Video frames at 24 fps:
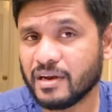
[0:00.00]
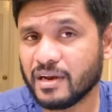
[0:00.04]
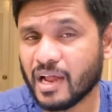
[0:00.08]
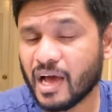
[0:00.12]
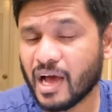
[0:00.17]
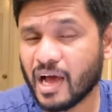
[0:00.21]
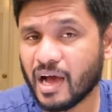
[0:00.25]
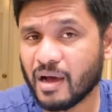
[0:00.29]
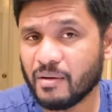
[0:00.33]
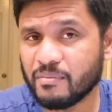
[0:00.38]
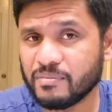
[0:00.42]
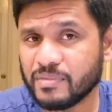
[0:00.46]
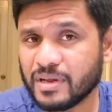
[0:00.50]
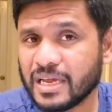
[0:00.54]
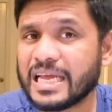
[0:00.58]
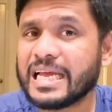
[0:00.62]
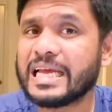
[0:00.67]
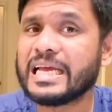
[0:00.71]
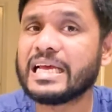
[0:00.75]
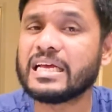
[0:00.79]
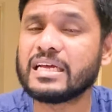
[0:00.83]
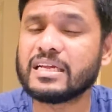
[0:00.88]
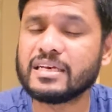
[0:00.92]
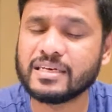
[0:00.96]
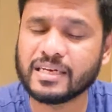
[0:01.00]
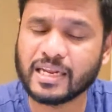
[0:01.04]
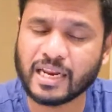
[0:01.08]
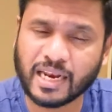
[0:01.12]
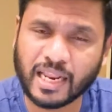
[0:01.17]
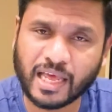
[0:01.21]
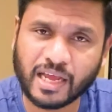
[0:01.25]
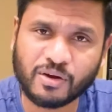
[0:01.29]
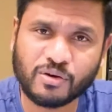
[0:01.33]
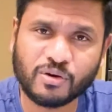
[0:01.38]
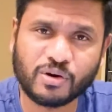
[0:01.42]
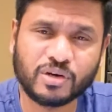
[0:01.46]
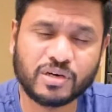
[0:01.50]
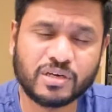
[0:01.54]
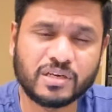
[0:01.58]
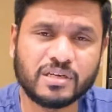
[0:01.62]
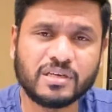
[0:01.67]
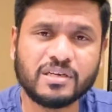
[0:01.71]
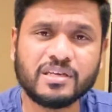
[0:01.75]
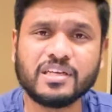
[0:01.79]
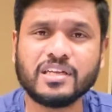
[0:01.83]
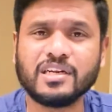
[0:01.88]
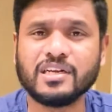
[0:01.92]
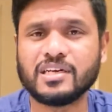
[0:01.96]
நாம் நிலை கொண்டு
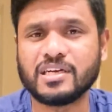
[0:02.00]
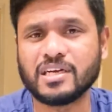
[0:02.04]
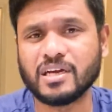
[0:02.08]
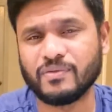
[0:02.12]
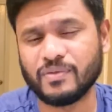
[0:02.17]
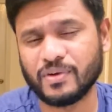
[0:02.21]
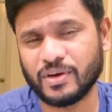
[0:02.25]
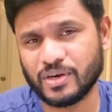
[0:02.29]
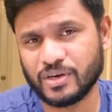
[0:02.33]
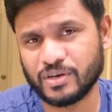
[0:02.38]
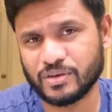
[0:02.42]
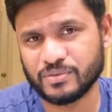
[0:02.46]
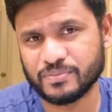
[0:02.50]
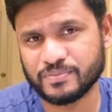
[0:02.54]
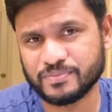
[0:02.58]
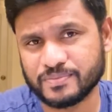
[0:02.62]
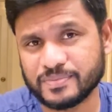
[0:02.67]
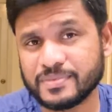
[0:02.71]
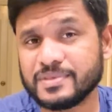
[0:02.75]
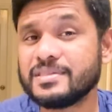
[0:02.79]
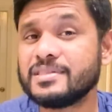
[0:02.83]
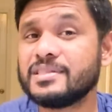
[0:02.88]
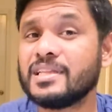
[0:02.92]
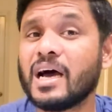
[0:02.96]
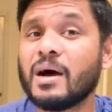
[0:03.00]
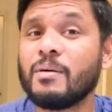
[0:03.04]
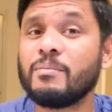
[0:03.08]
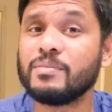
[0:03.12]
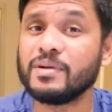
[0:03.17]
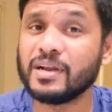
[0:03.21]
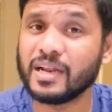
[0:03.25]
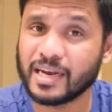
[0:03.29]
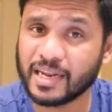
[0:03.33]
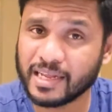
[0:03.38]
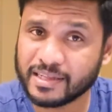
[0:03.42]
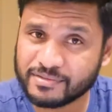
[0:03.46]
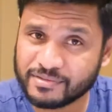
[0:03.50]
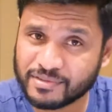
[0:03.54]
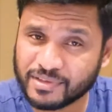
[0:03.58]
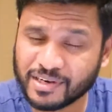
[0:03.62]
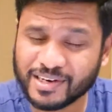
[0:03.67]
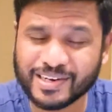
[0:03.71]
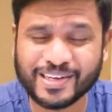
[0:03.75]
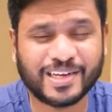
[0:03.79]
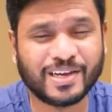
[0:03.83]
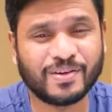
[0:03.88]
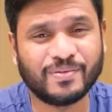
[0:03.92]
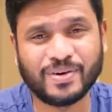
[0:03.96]
இருக்க வேண்டும் நாம்
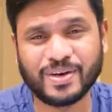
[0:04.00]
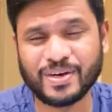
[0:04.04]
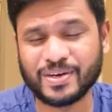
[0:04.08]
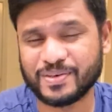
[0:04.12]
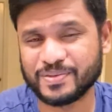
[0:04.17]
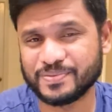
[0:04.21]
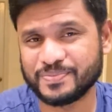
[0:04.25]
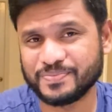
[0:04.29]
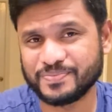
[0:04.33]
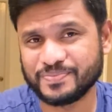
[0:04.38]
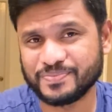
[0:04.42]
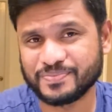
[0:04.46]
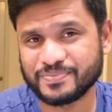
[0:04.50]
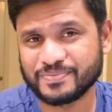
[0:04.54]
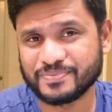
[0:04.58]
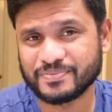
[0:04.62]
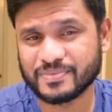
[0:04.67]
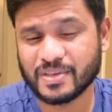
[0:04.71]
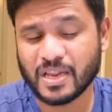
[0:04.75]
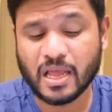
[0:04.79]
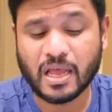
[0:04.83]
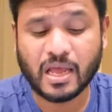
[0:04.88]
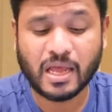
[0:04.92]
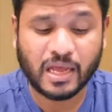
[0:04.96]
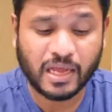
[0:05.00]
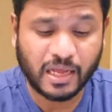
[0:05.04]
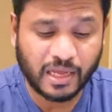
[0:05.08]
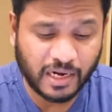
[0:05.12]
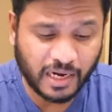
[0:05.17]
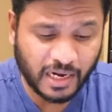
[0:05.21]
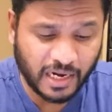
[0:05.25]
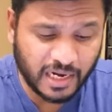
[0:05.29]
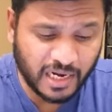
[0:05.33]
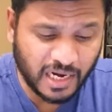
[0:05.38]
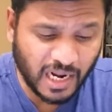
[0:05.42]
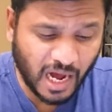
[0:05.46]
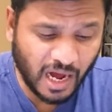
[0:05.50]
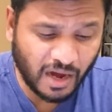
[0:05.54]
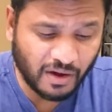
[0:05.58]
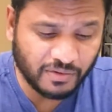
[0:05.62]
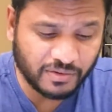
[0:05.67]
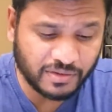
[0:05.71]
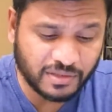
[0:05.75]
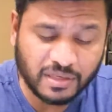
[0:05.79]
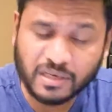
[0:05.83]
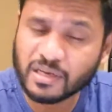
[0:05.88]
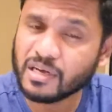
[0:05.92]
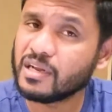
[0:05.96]
நிலைத்திருக்க வேண்டும்
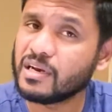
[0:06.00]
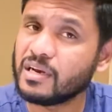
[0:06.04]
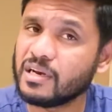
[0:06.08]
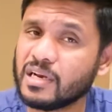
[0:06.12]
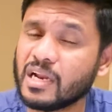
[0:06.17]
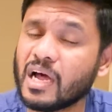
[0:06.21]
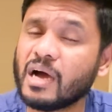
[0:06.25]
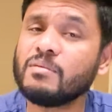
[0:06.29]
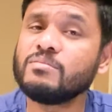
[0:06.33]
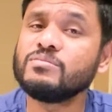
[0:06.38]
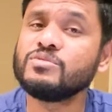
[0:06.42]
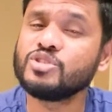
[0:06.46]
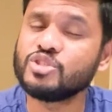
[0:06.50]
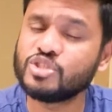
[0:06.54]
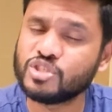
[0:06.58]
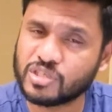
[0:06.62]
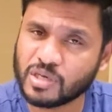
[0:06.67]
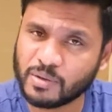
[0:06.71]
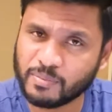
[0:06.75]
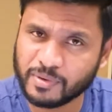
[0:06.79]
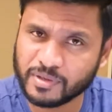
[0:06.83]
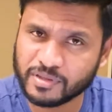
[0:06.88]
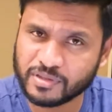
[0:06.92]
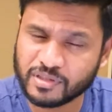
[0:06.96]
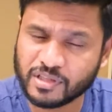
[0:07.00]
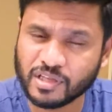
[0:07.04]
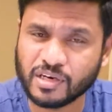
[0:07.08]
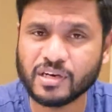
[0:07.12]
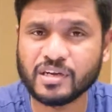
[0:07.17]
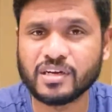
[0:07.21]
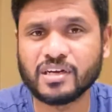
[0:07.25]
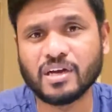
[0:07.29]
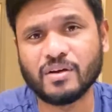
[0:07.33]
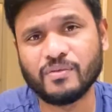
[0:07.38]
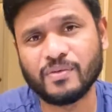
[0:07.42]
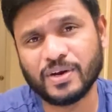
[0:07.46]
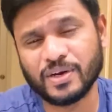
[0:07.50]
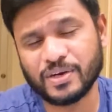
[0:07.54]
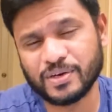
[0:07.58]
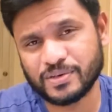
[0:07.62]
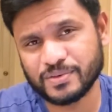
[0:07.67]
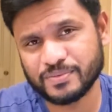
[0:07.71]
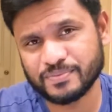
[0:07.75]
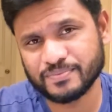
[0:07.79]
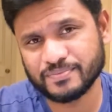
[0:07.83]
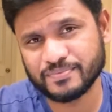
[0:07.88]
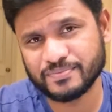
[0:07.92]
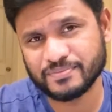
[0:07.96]
இரண்டாவது நாம் ஜெபித்திருக்க
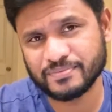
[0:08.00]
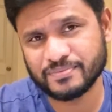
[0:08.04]
வேண்டும்